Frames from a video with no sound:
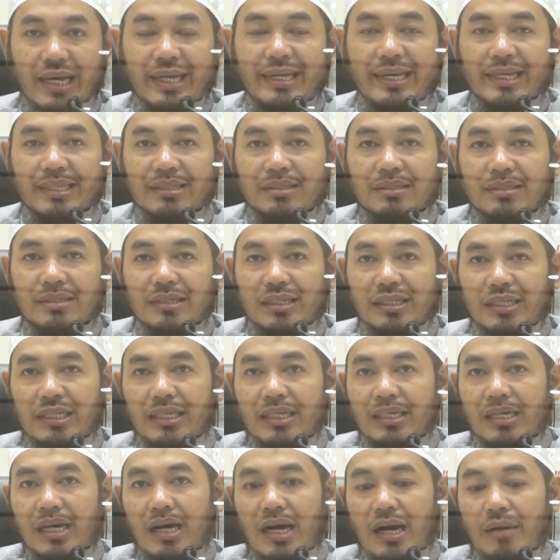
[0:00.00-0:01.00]
ayat
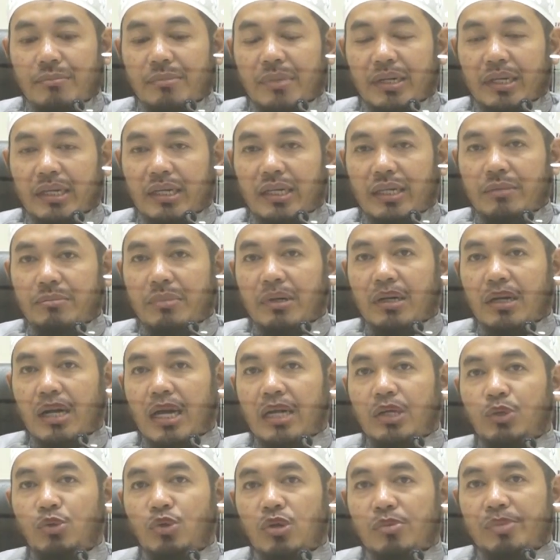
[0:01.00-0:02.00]
ketika Amr ini
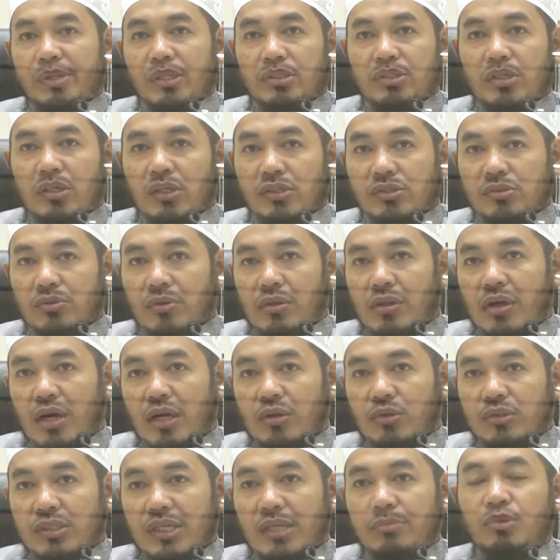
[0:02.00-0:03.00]
mengadu kepada Rasulullah,
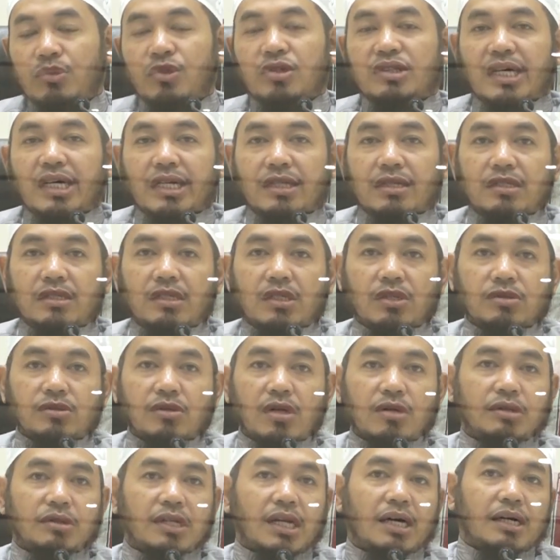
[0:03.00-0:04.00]
aku telah murtad, ya
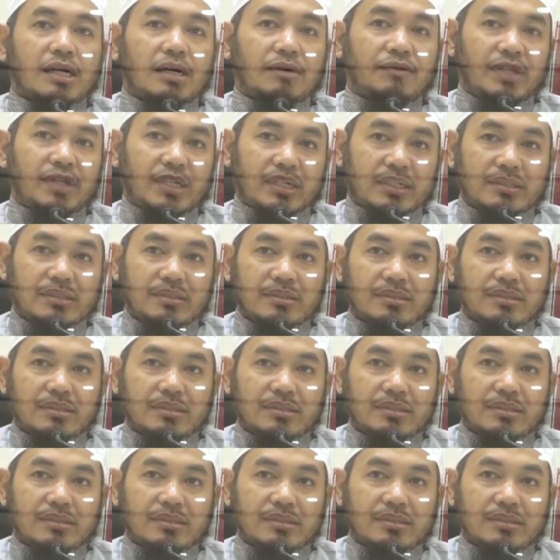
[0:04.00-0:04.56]
Rasulullah aku telah kafir.